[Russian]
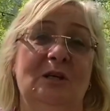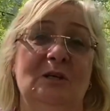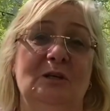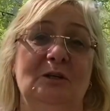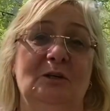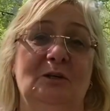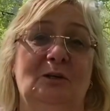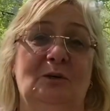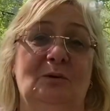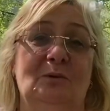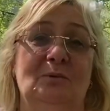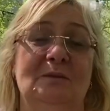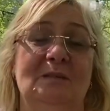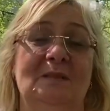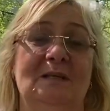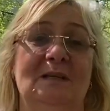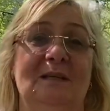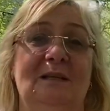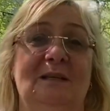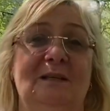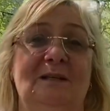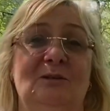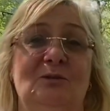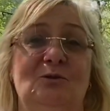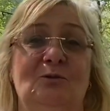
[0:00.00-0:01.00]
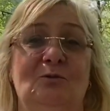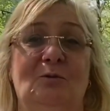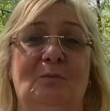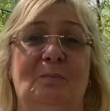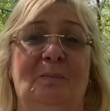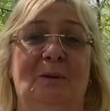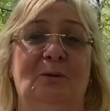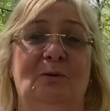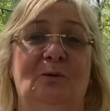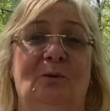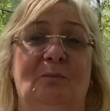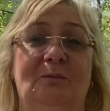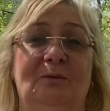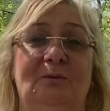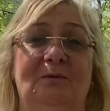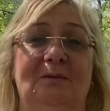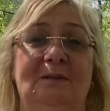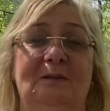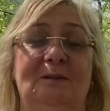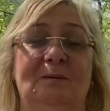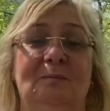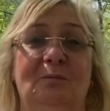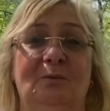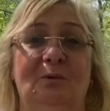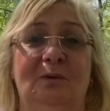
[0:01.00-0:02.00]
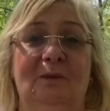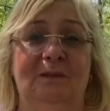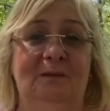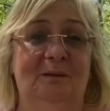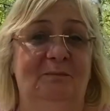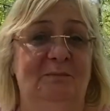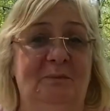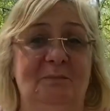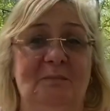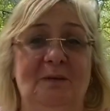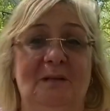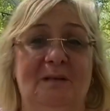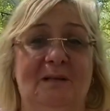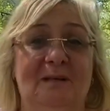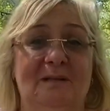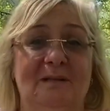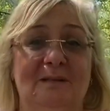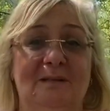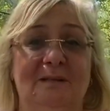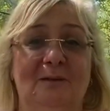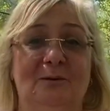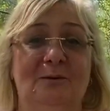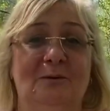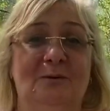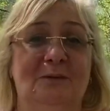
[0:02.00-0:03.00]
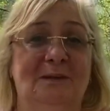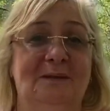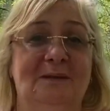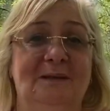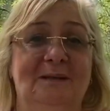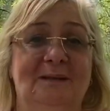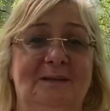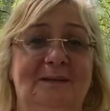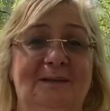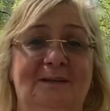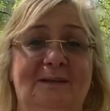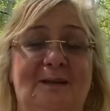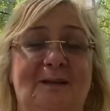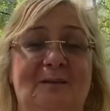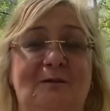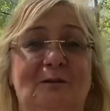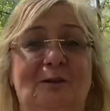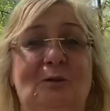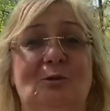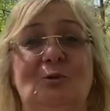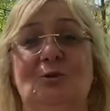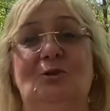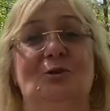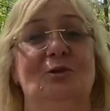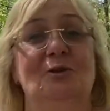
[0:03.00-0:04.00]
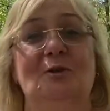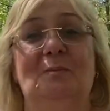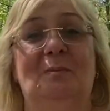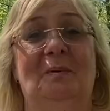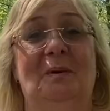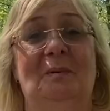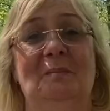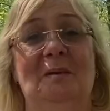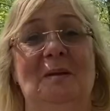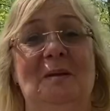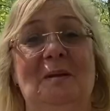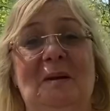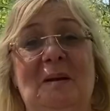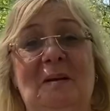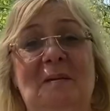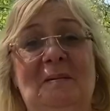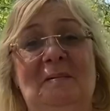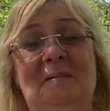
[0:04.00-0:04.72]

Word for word: ни карусели, ничего подобного. Тем более, там, американские горки, это, наверное, точно не про меня.